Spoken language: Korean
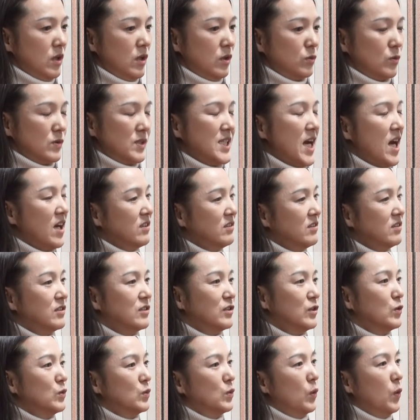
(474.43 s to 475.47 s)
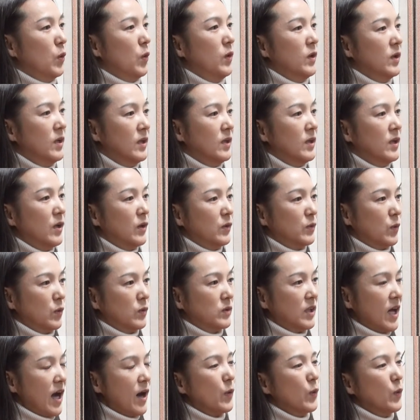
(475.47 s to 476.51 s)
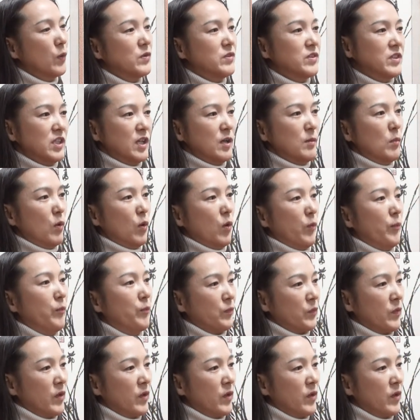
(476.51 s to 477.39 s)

또 창극은 또 또 따로 이제 뭐